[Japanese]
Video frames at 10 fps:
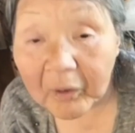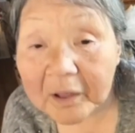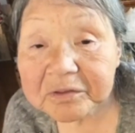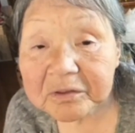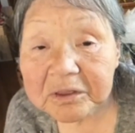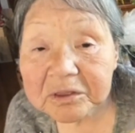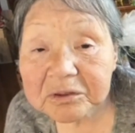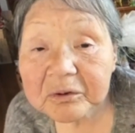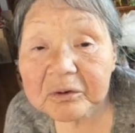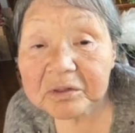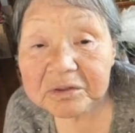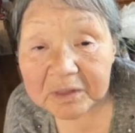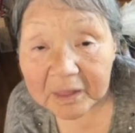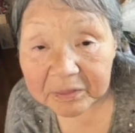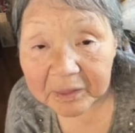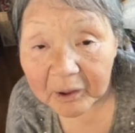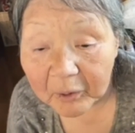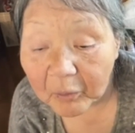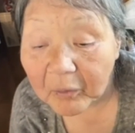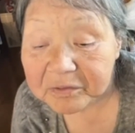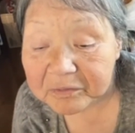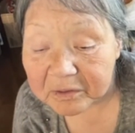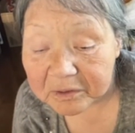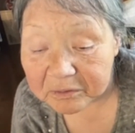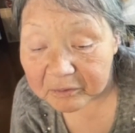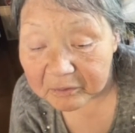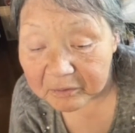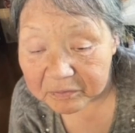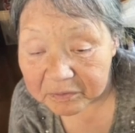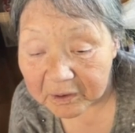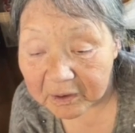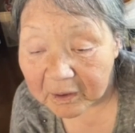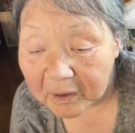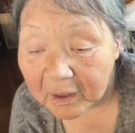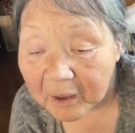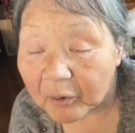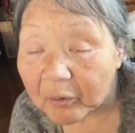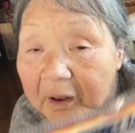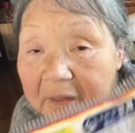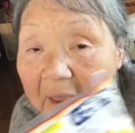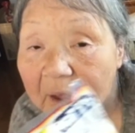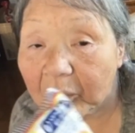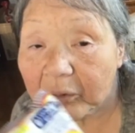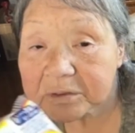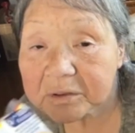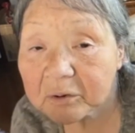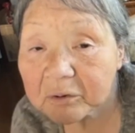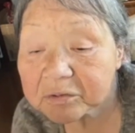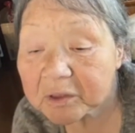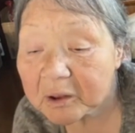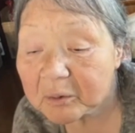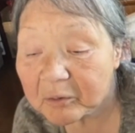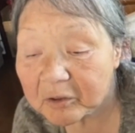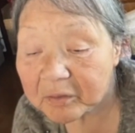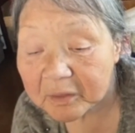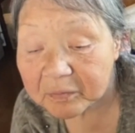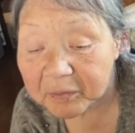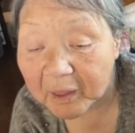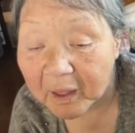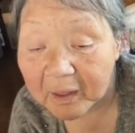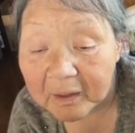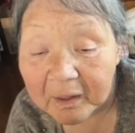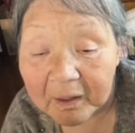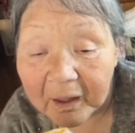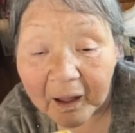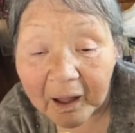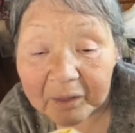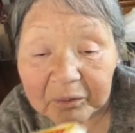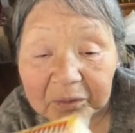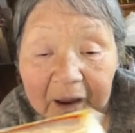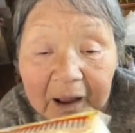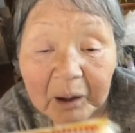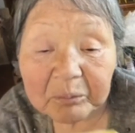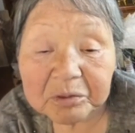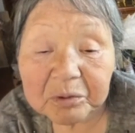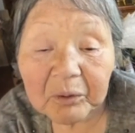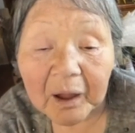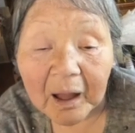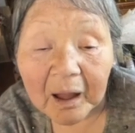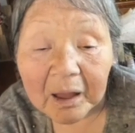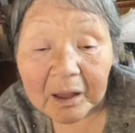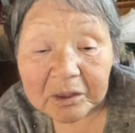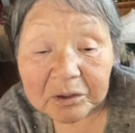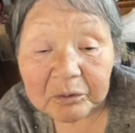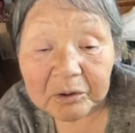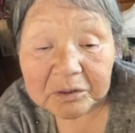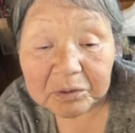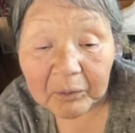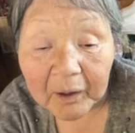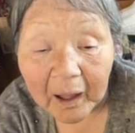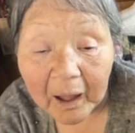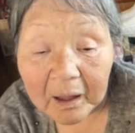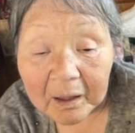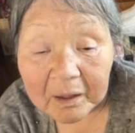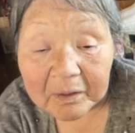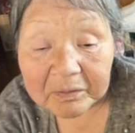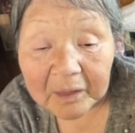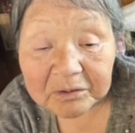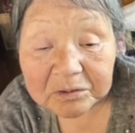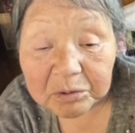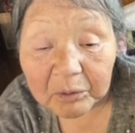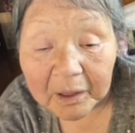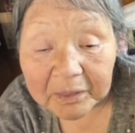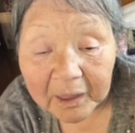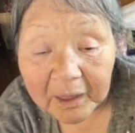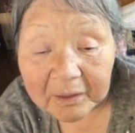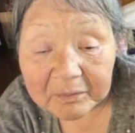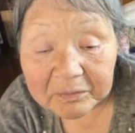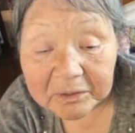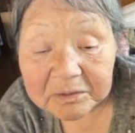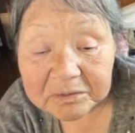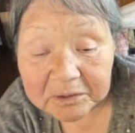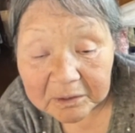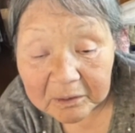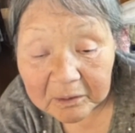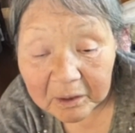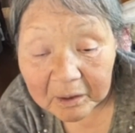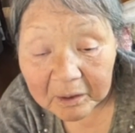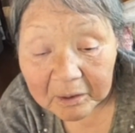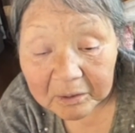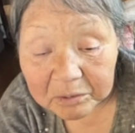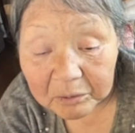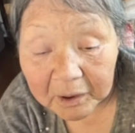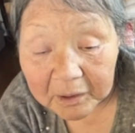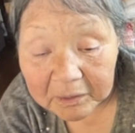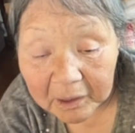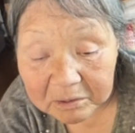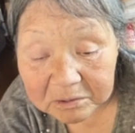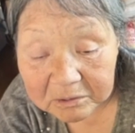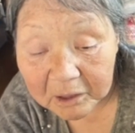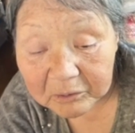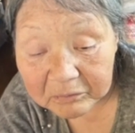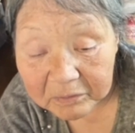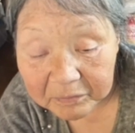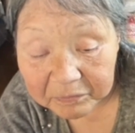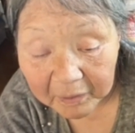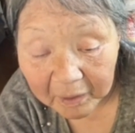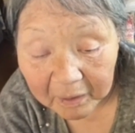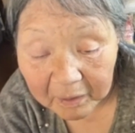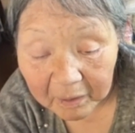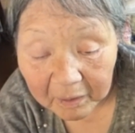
5月29日だって5月29日これねおしんこつけるもんだってあのねかぶとかきゅうりとかナスとかね人参それねつけるんだって